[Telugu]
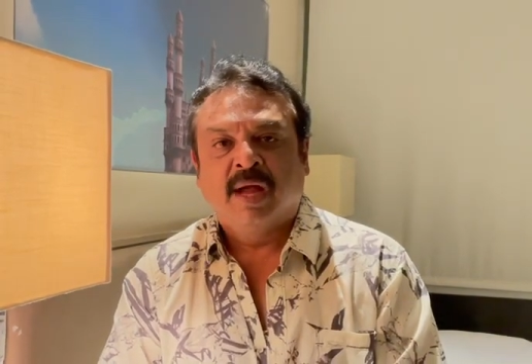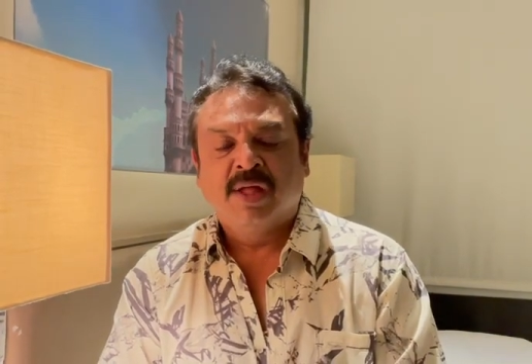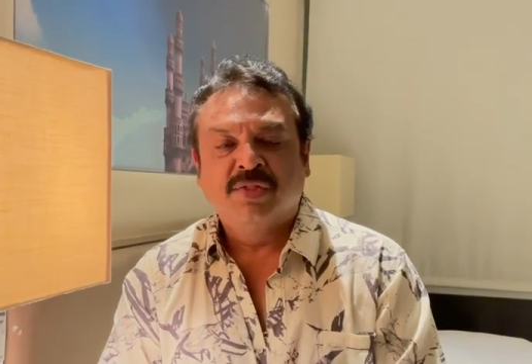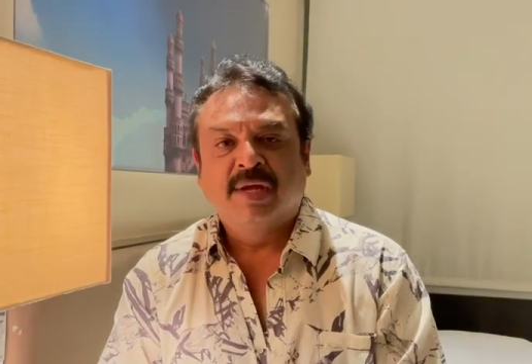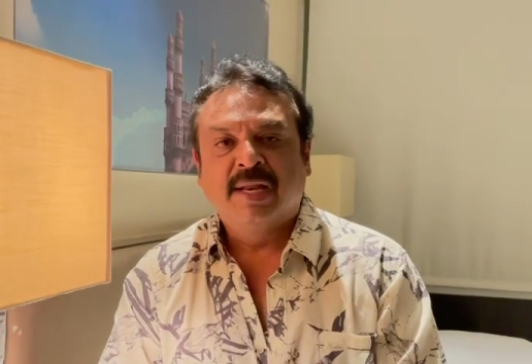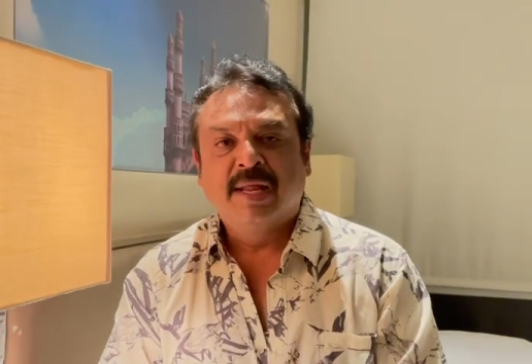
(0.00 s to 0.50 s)

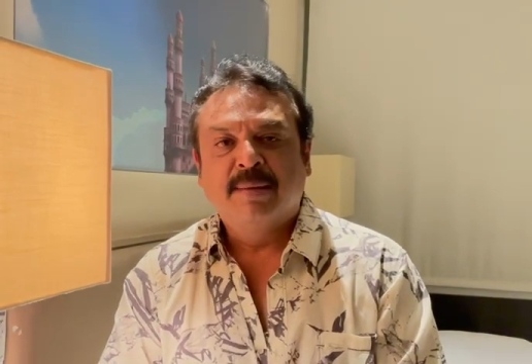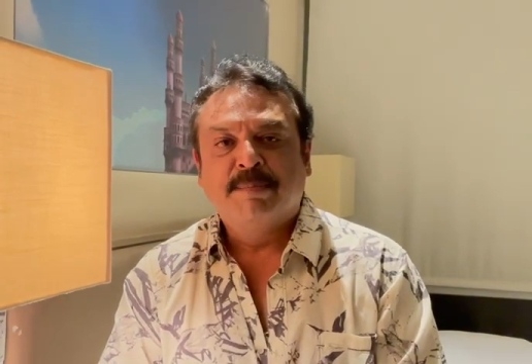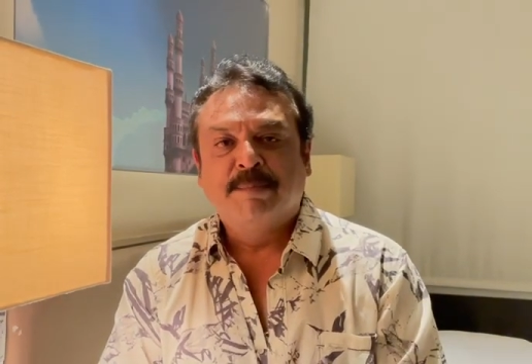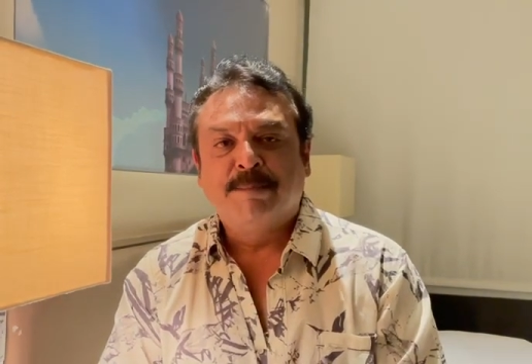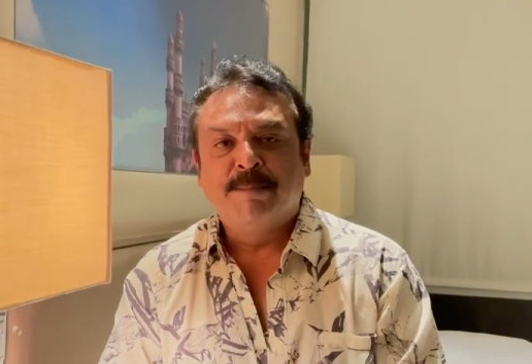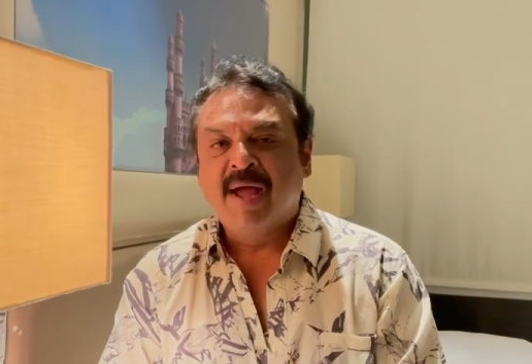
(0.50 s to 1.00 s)
అందుకనే
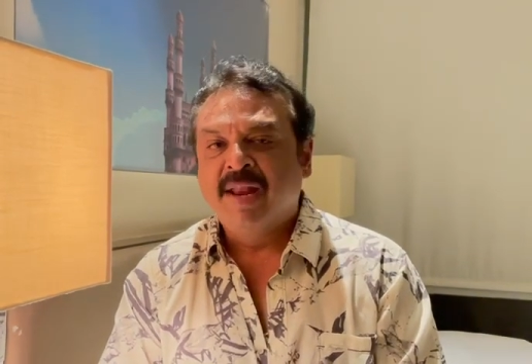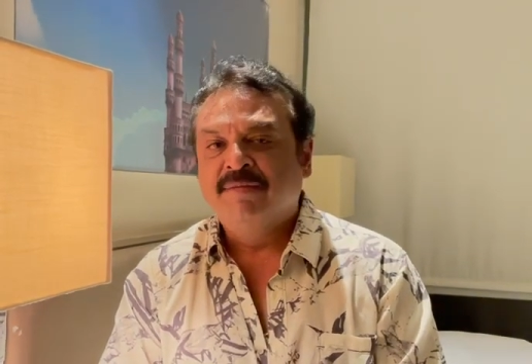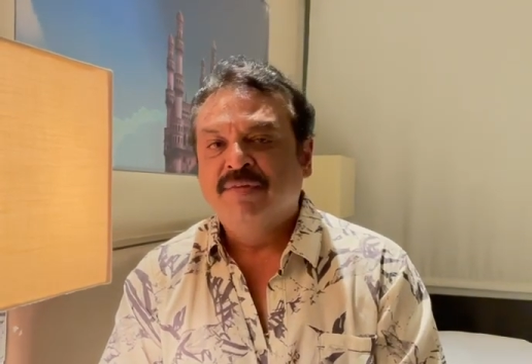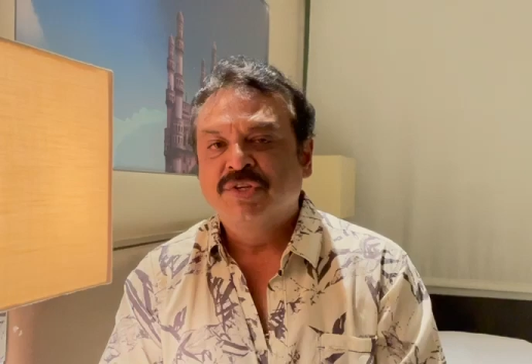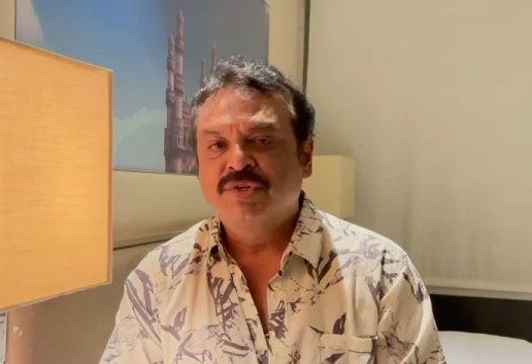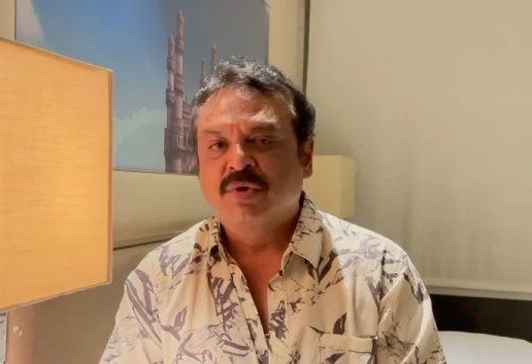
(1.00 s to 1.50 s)

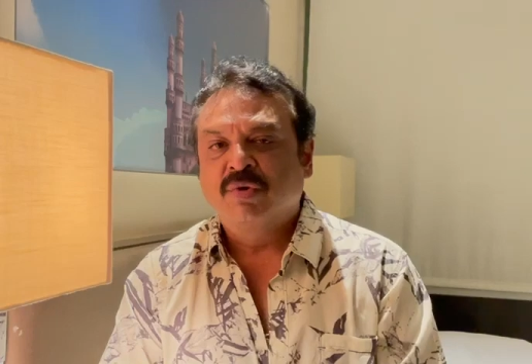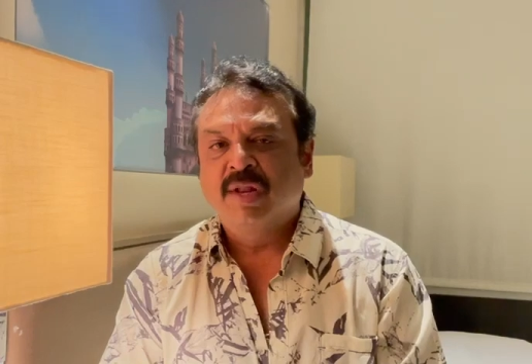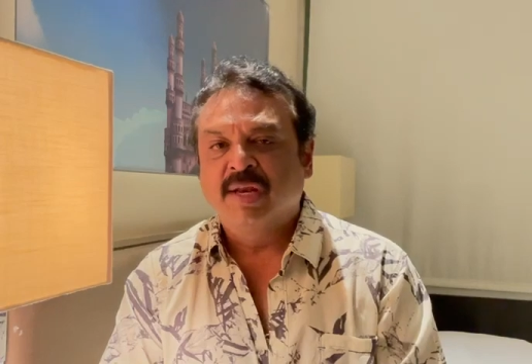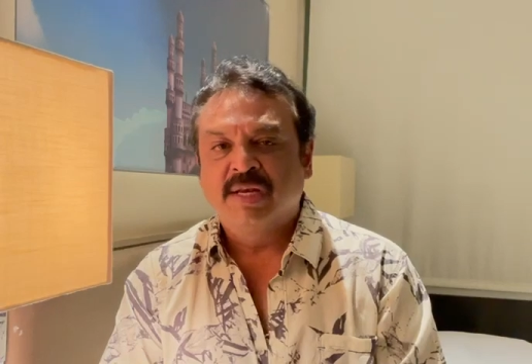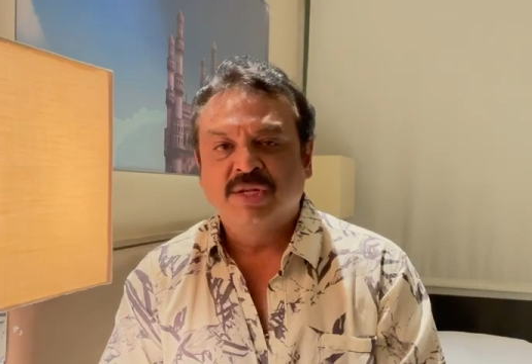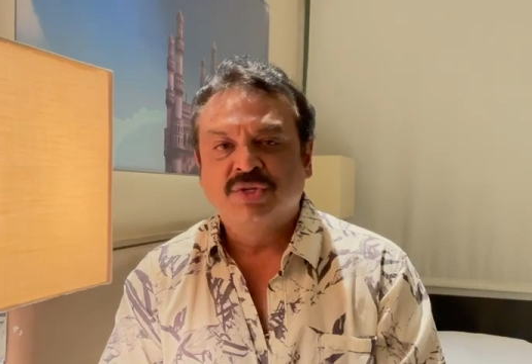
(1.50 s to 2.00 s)
మేనిఫెస్టో కూడా
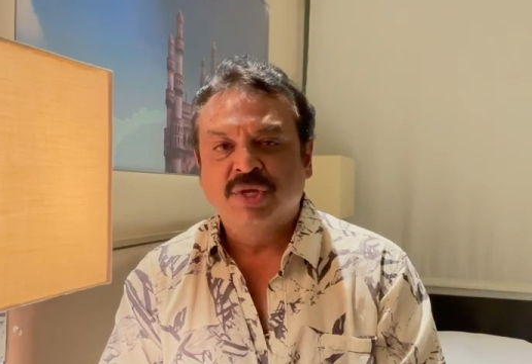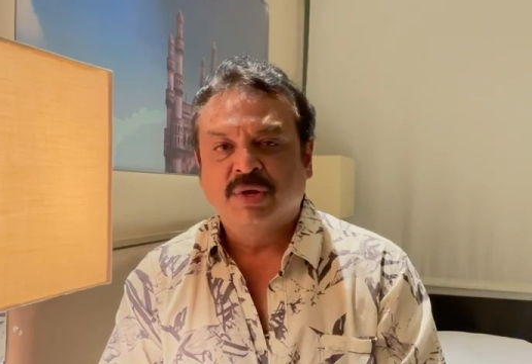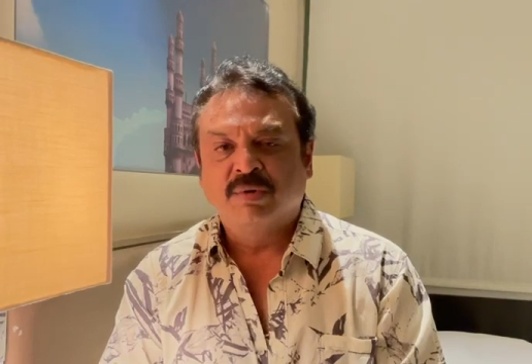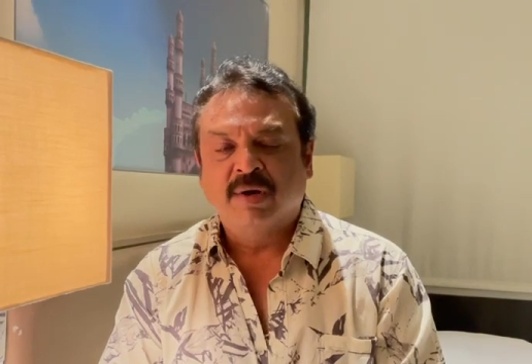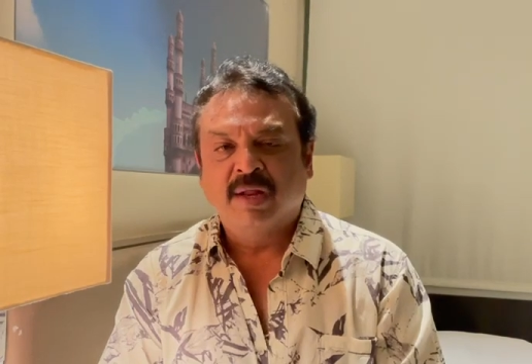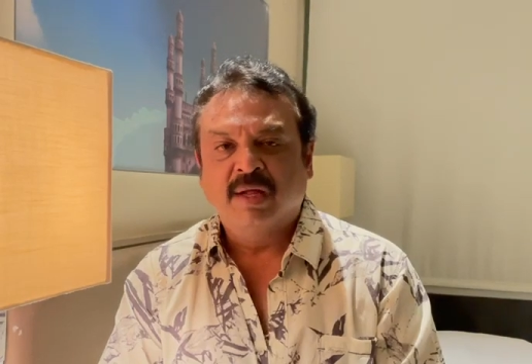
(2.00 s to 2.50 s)
రిలీజ్
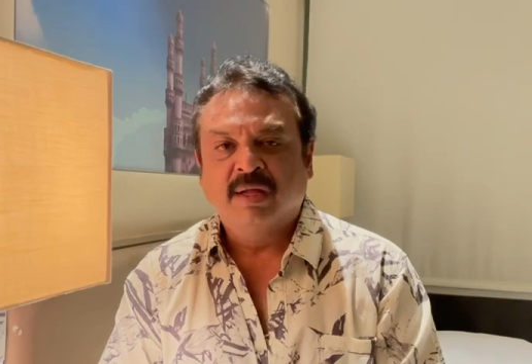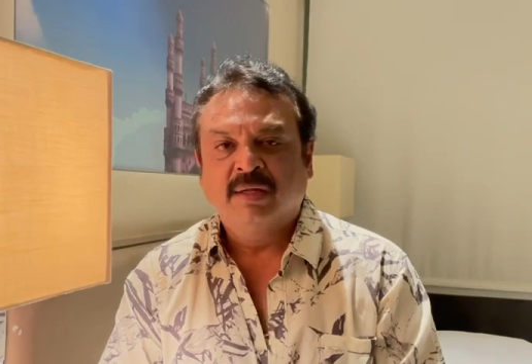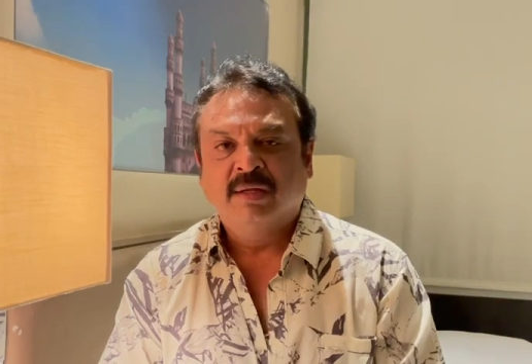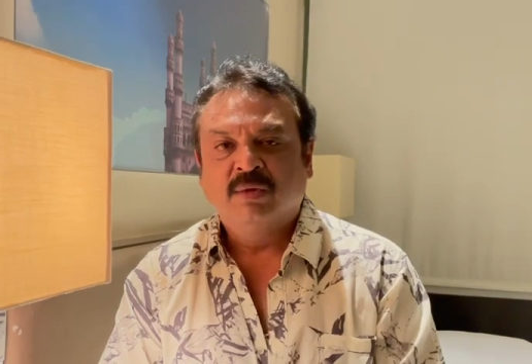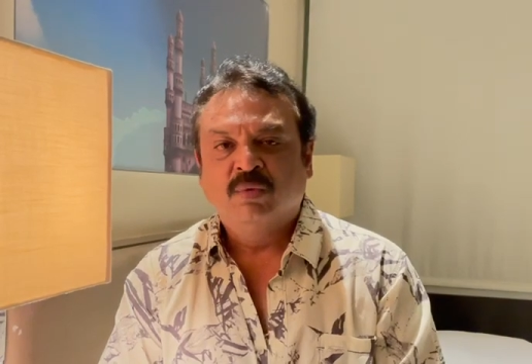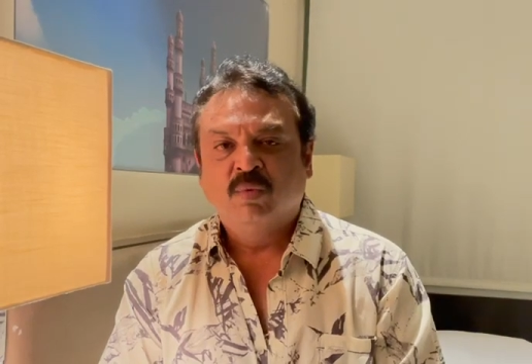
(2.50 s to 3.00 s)
చేయకుండా
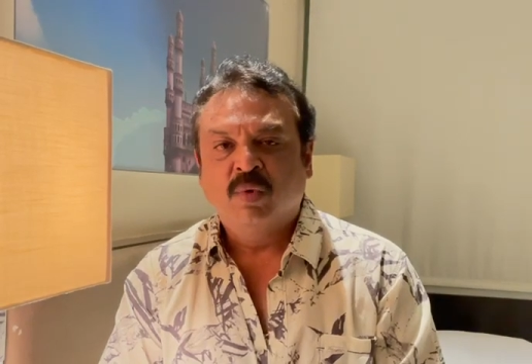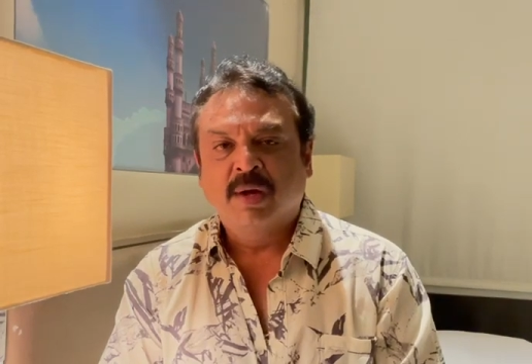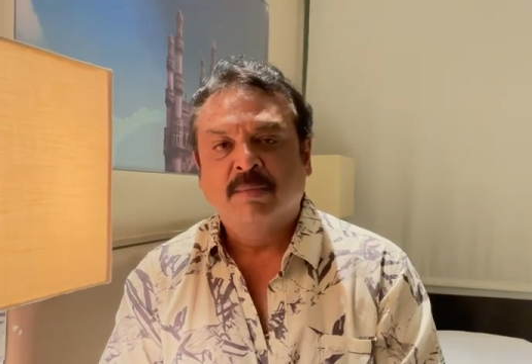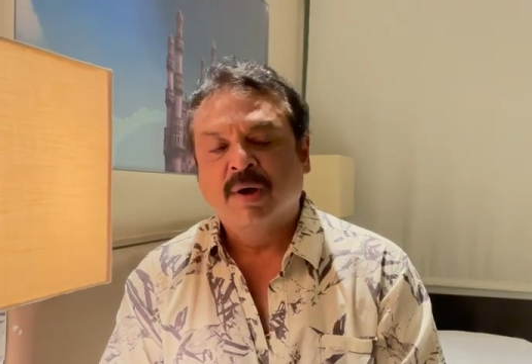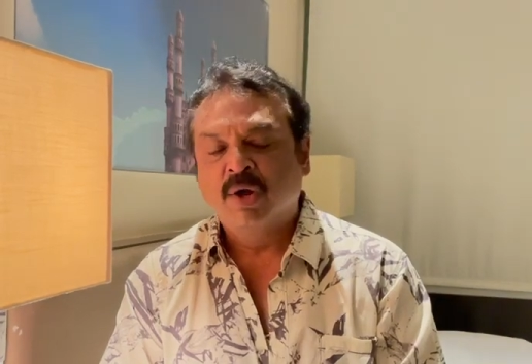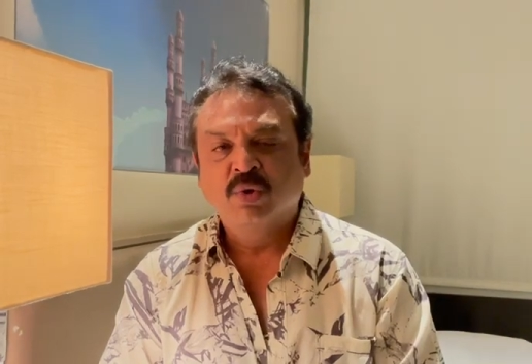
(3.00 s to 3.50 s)
ఒక
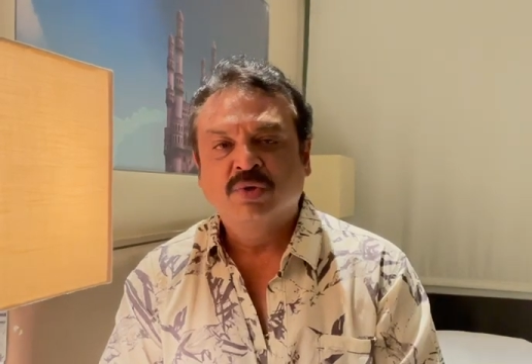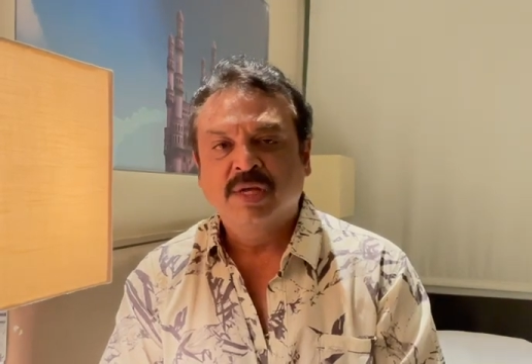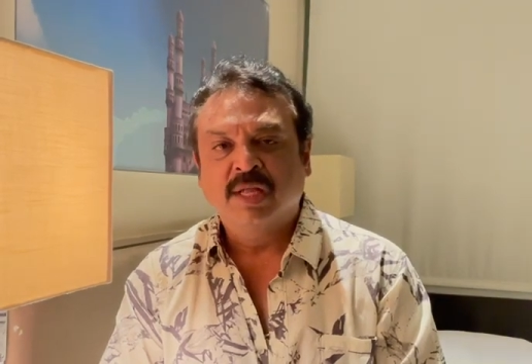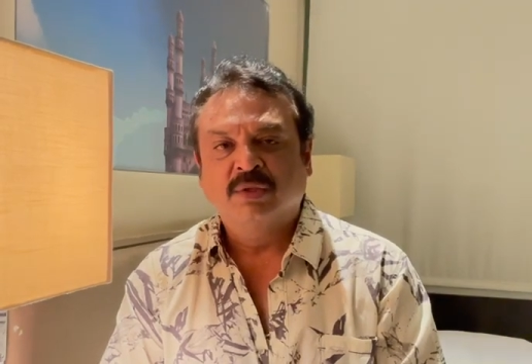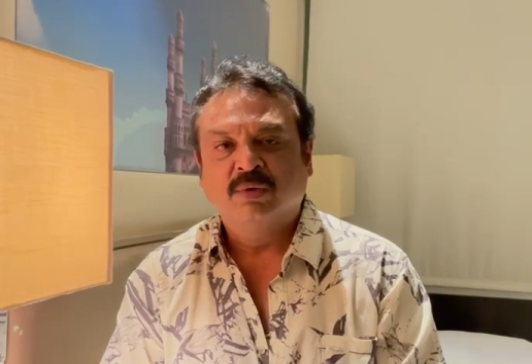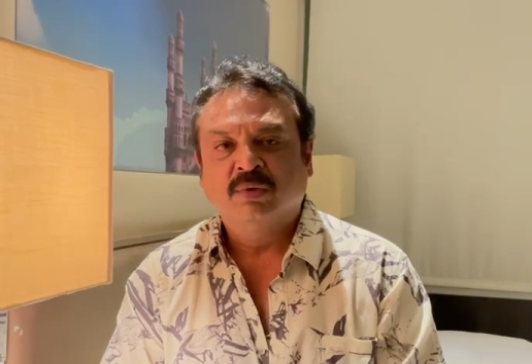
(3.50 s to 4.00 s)

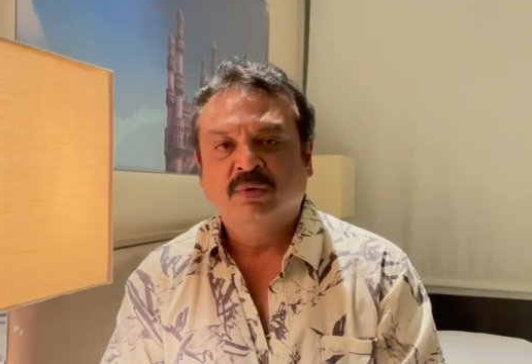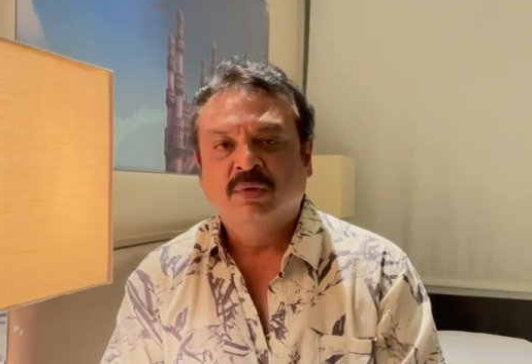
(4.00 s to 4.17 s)
భరోసాతో